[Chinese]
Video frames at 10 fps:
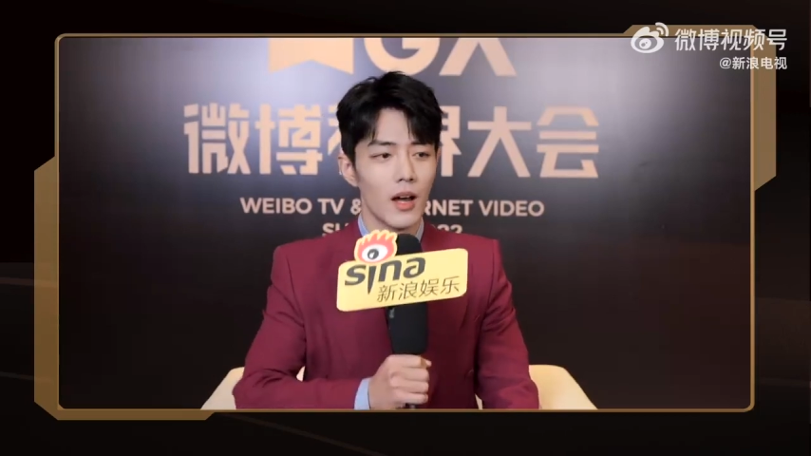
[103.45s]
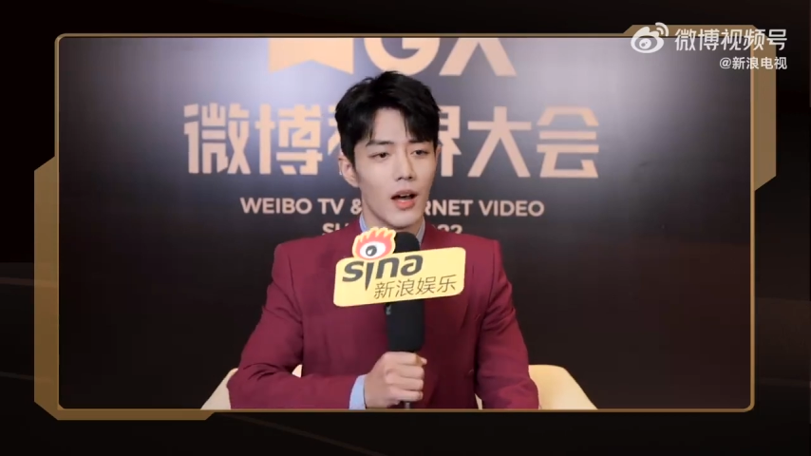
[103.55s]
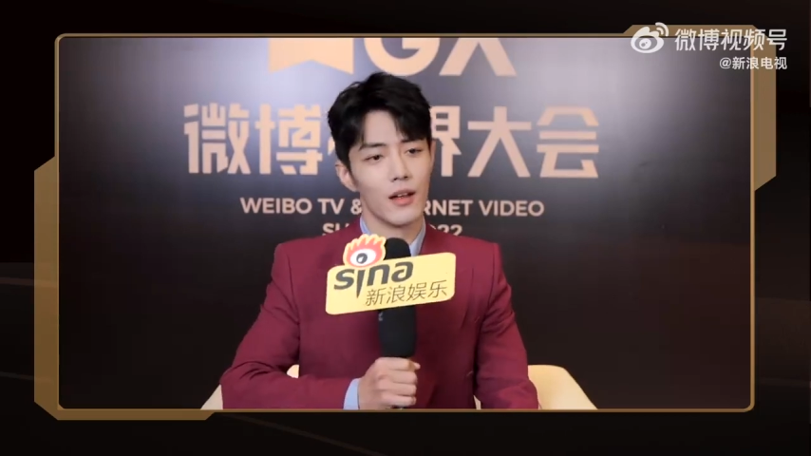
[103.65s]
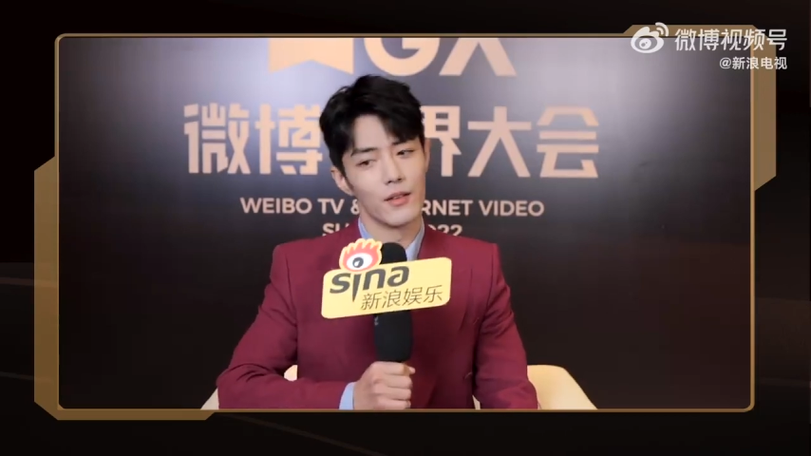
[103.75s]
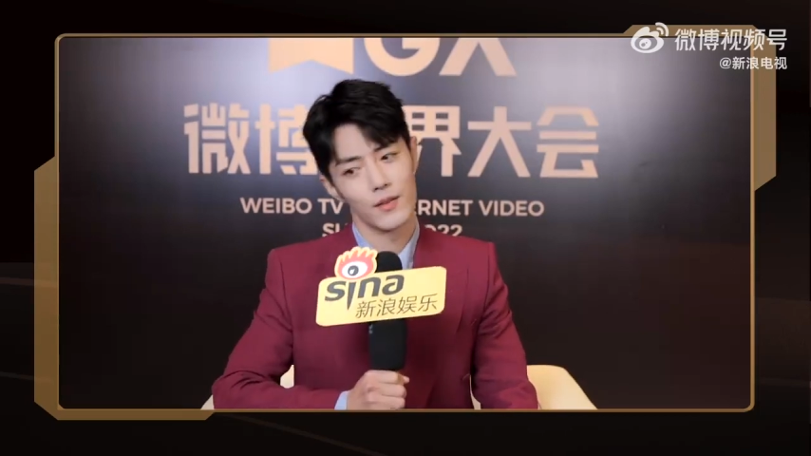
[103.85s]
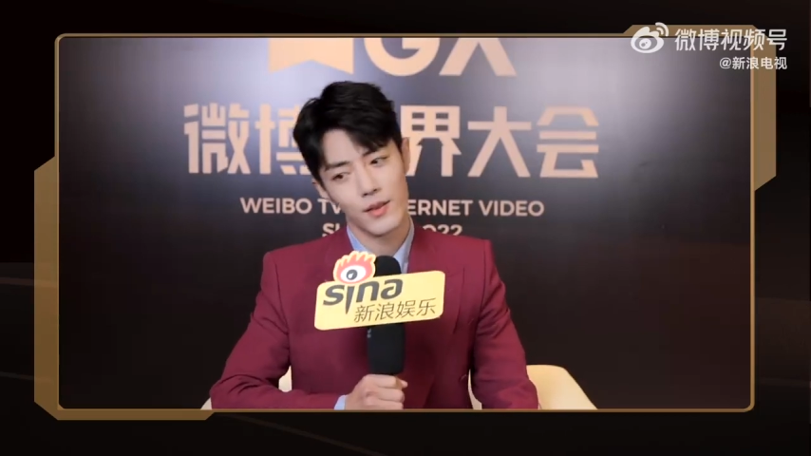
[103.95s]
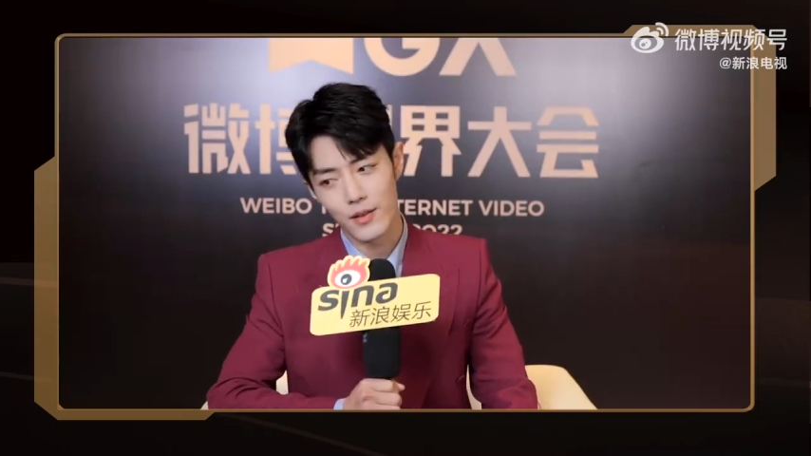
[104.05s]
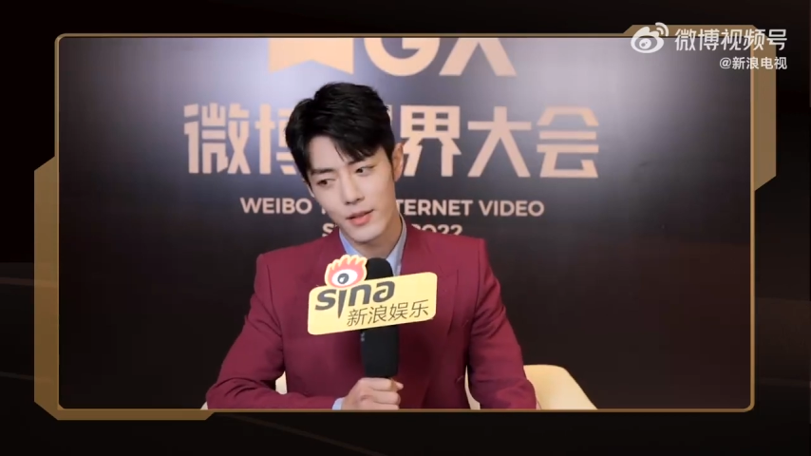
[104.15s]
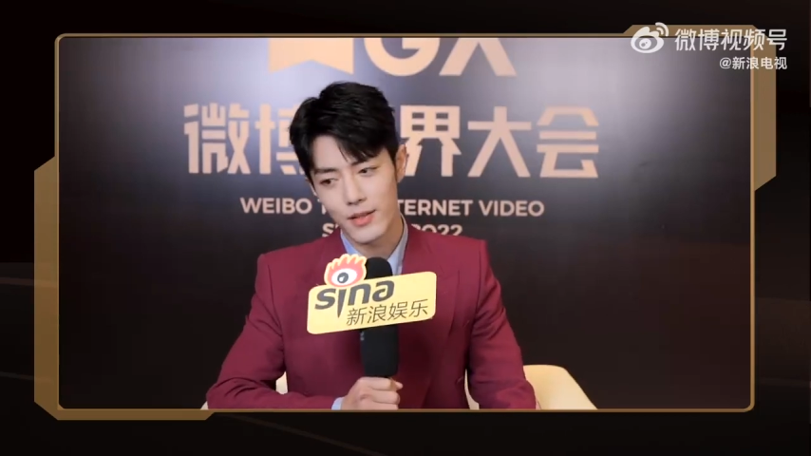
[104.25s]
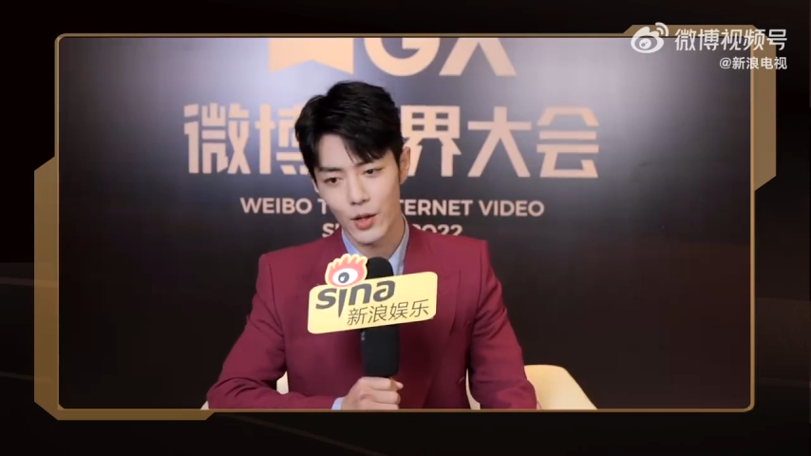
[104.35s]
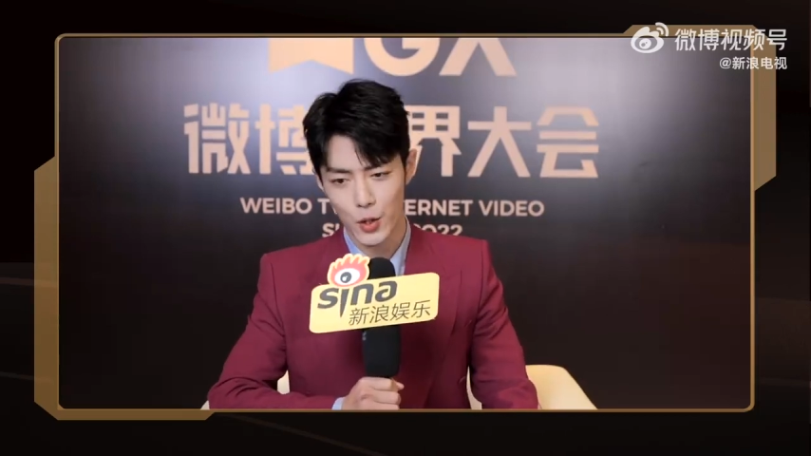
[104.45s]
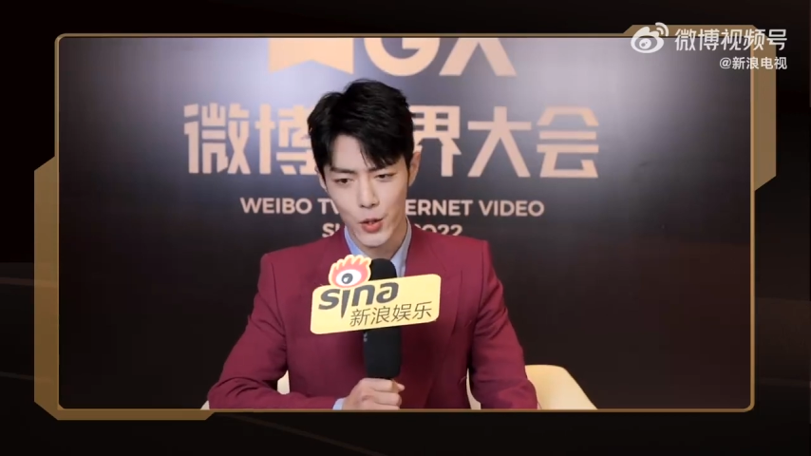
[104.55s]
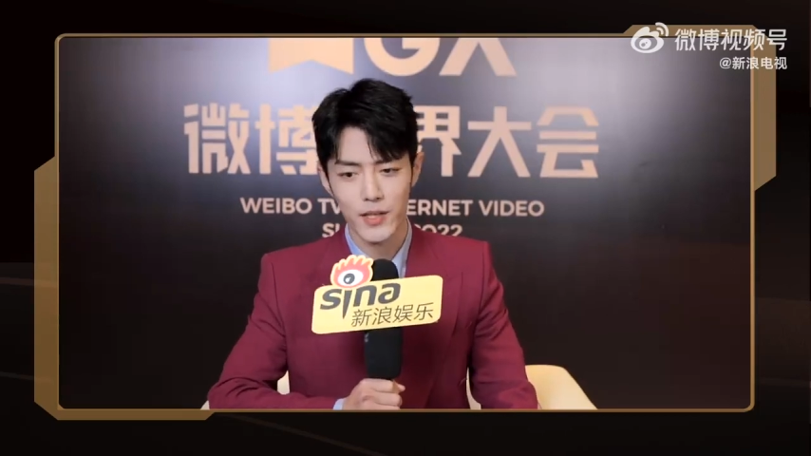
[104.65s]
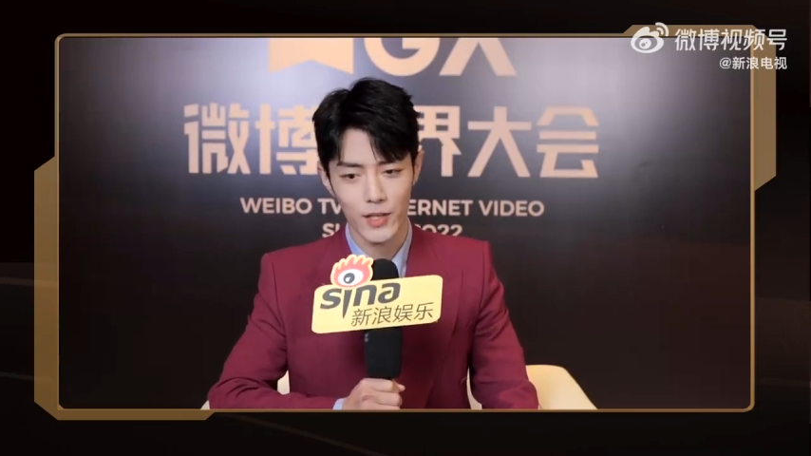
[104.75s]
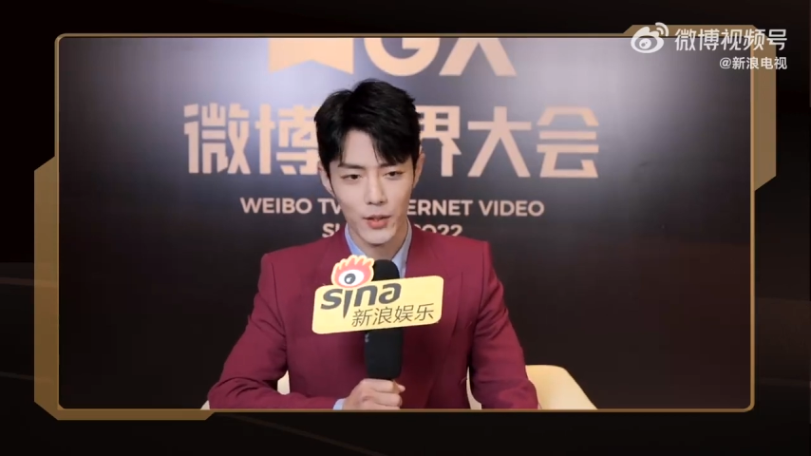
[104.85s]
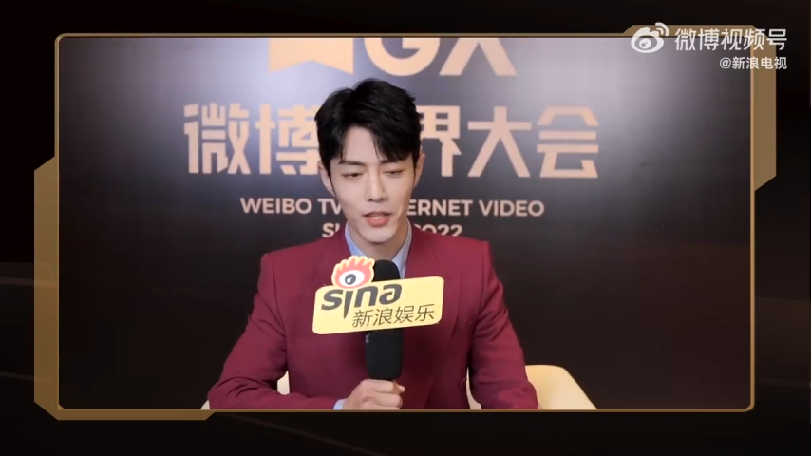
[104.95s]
嗯，早睡早